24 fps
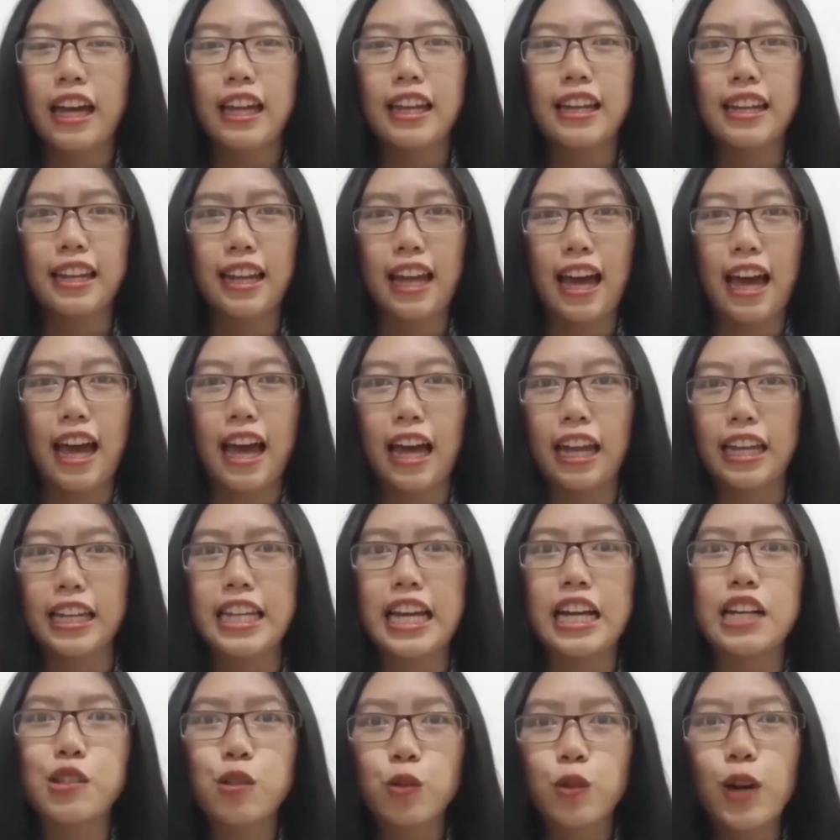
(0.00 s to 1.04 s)
Nah,
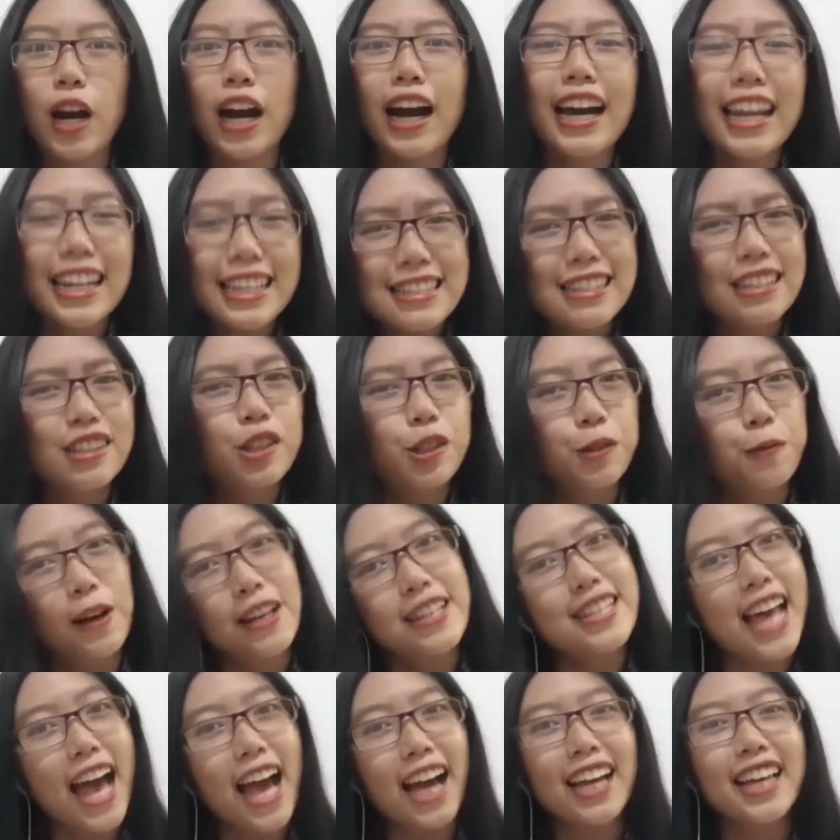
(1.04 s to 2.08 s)
dia juga kerja di rumah
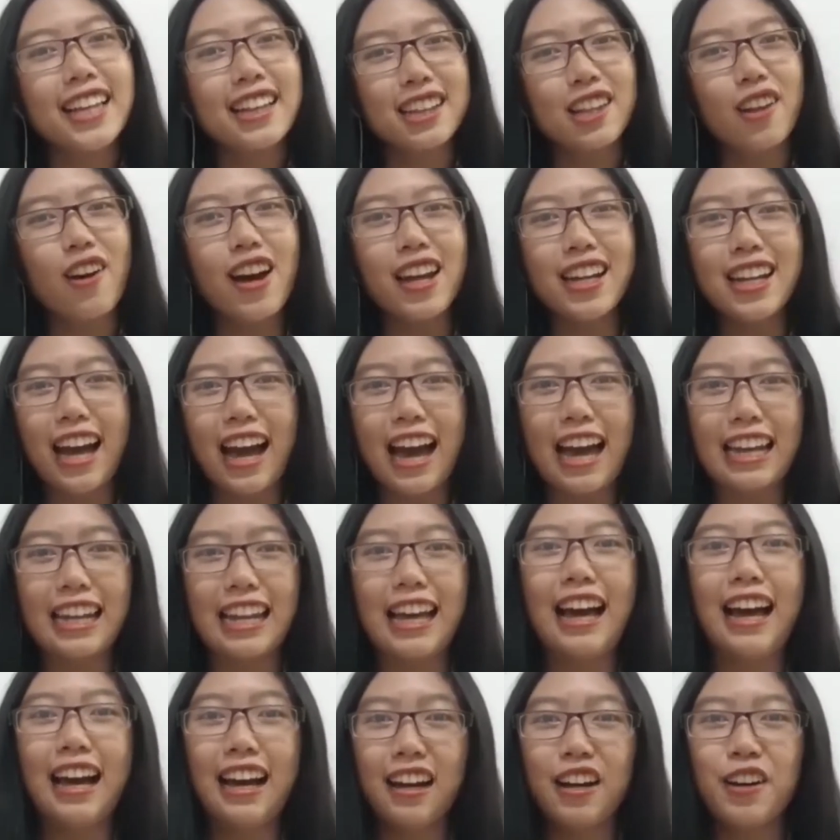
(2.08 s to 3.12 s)
sakit loh
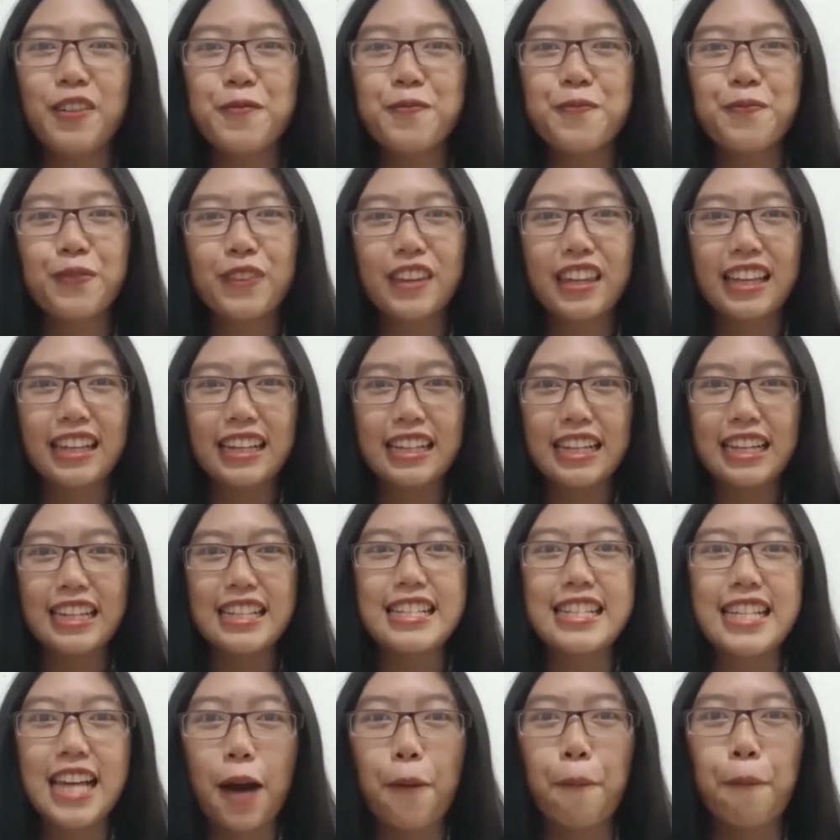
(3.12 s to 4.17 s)
anak-anak.
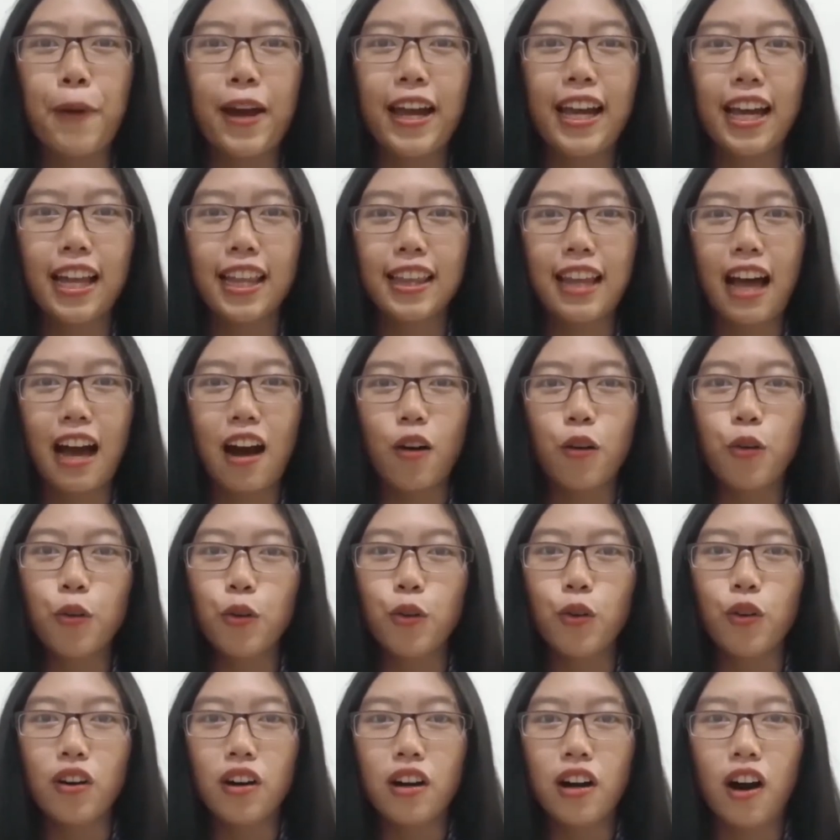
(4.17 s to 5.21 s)
Siapa yang tahu
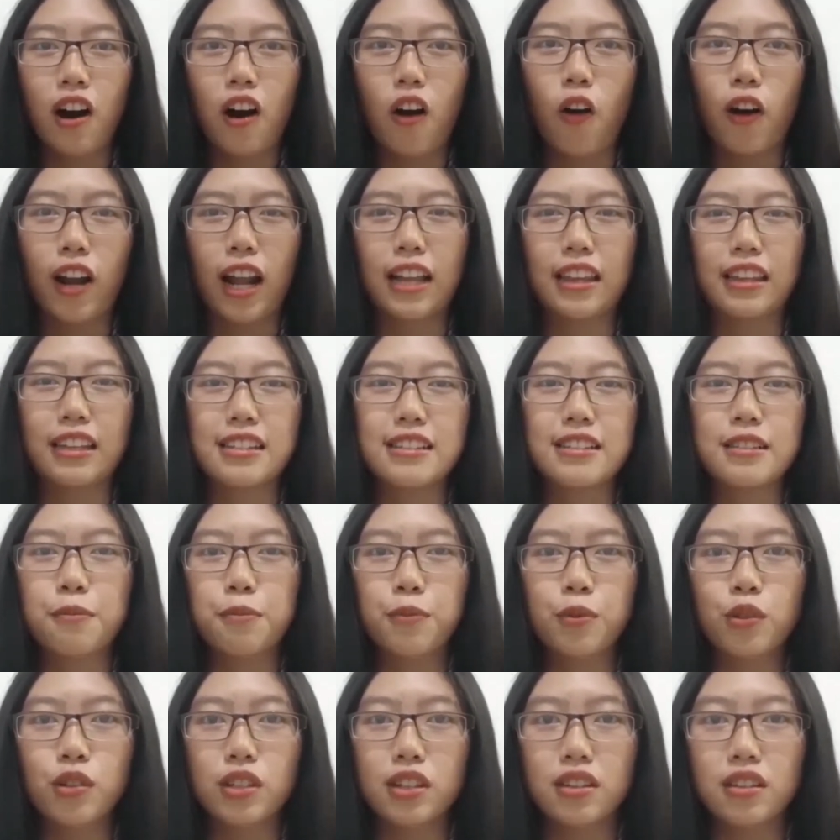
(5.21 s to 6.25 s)
orang
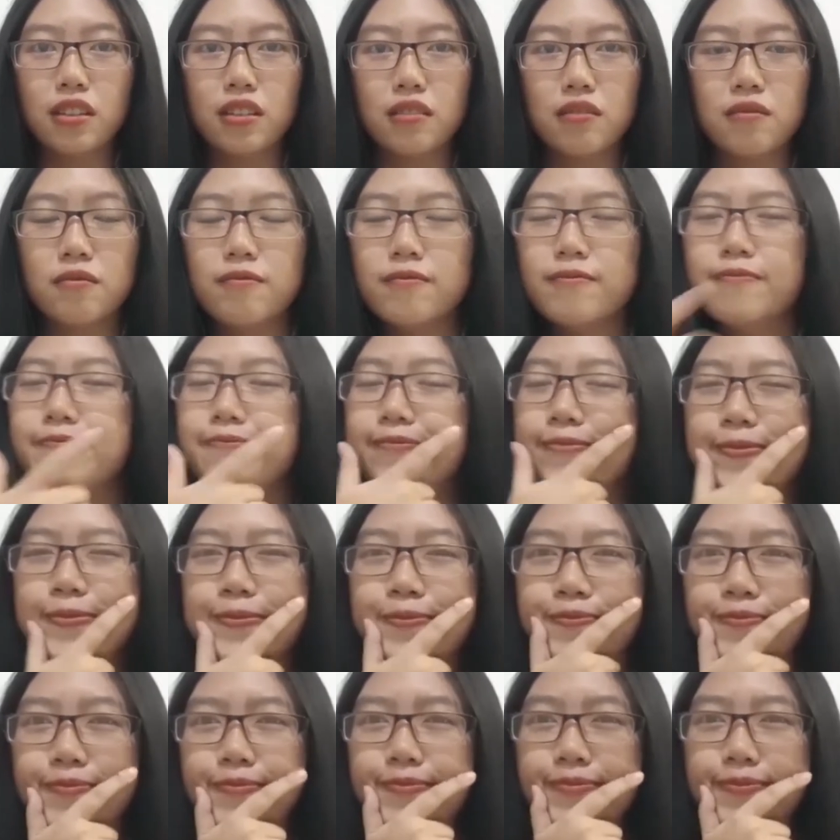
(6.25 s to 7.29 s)
tersebut?
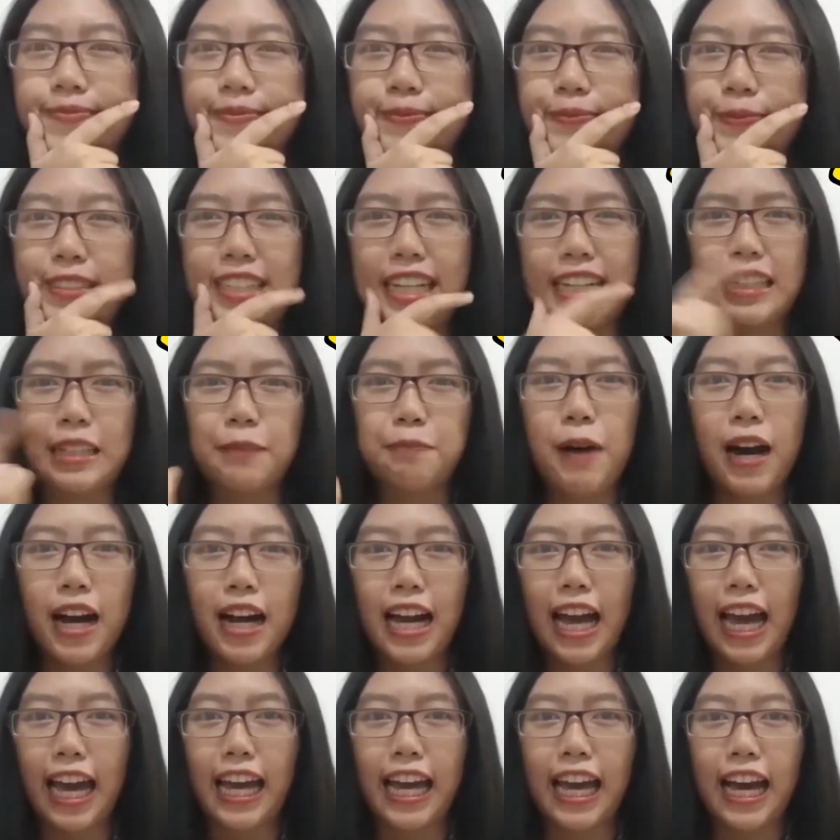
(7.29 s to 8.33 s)
Hmm, bisa tebak
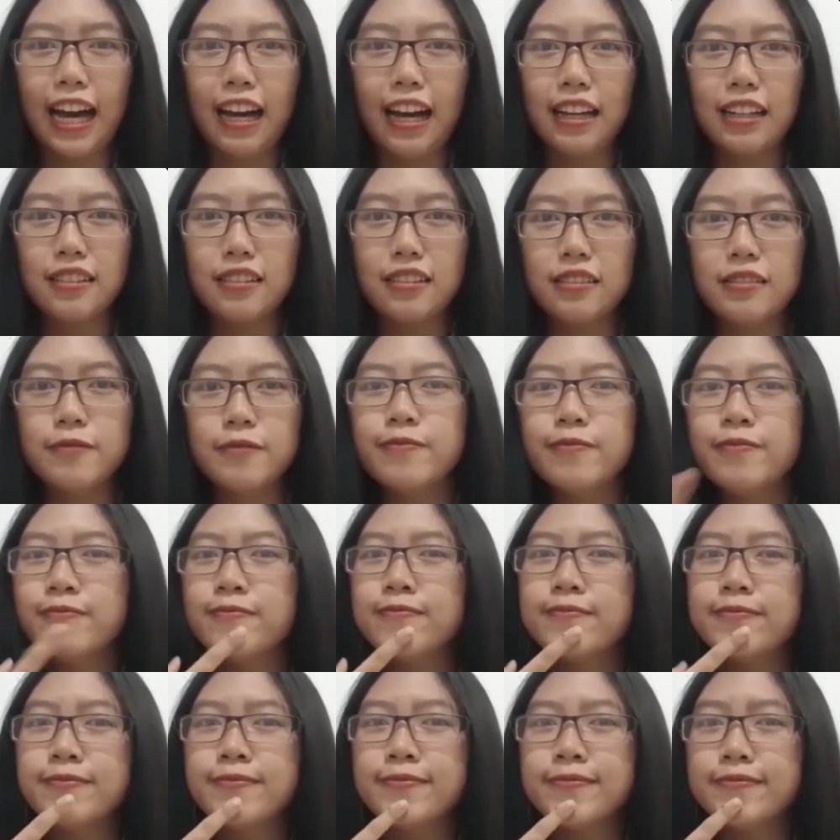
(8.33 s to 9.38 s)
nggak ya?
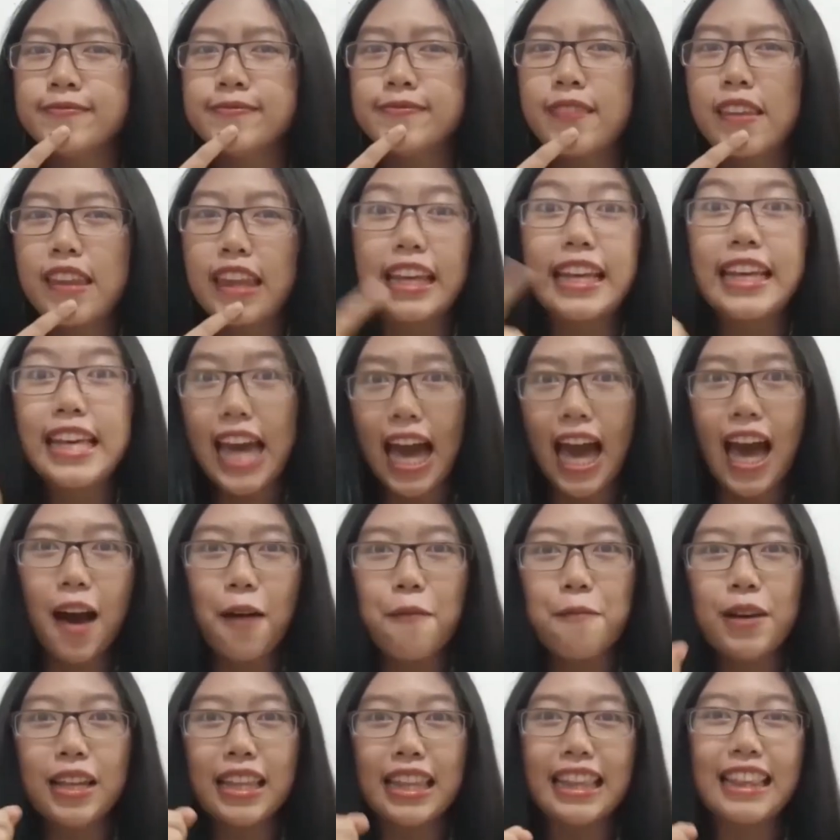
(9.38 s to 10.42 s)
Iya
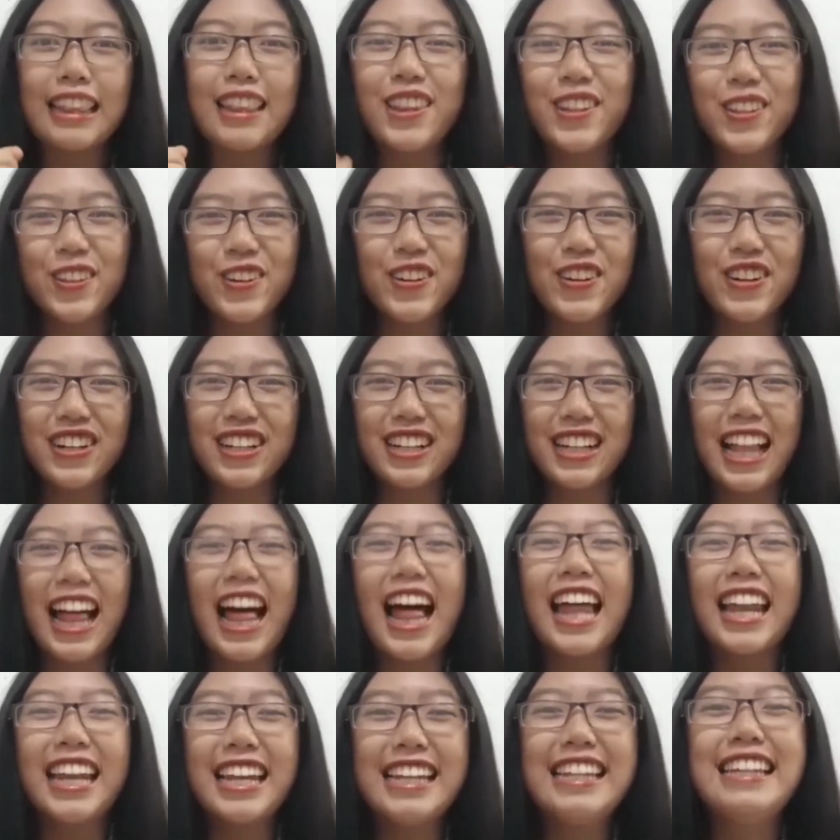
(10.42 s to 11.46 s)
betul,
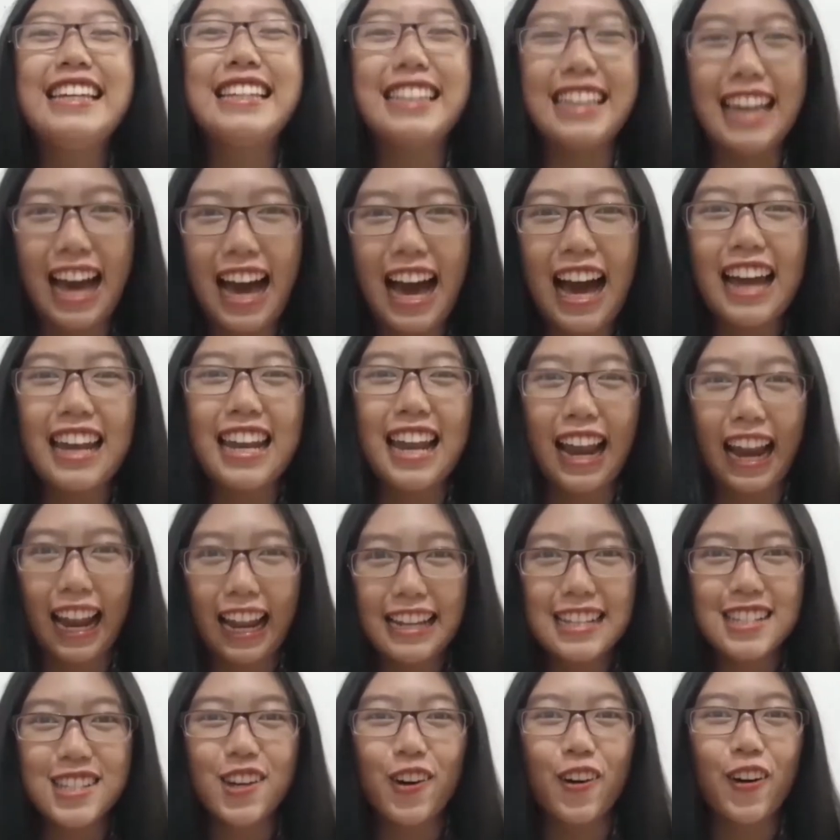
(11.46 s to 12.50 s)
dia adalah
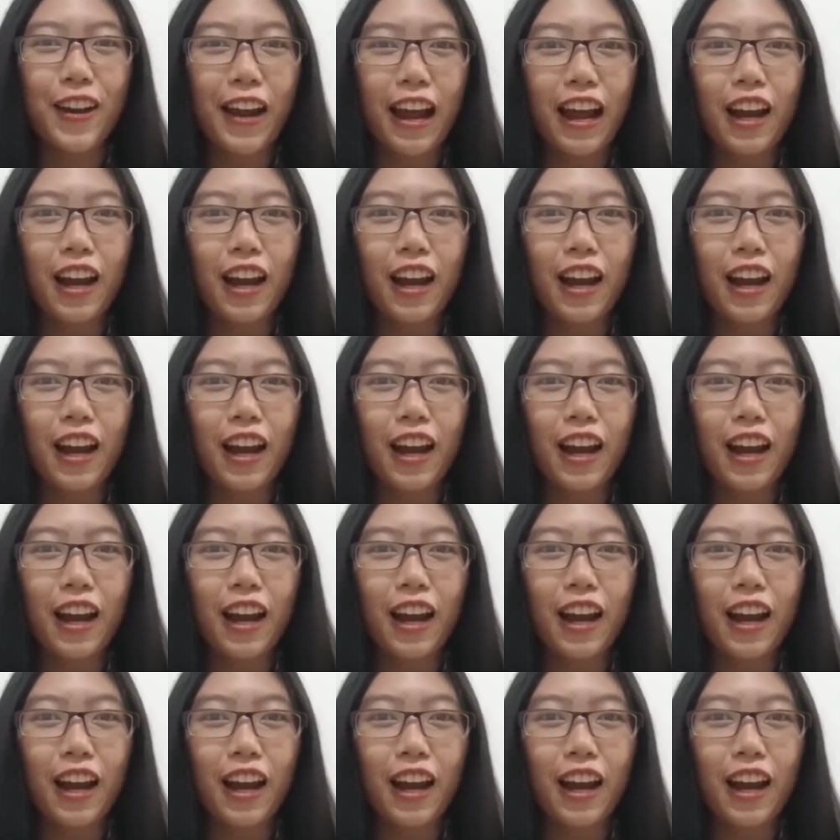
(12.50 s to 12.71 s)
seorang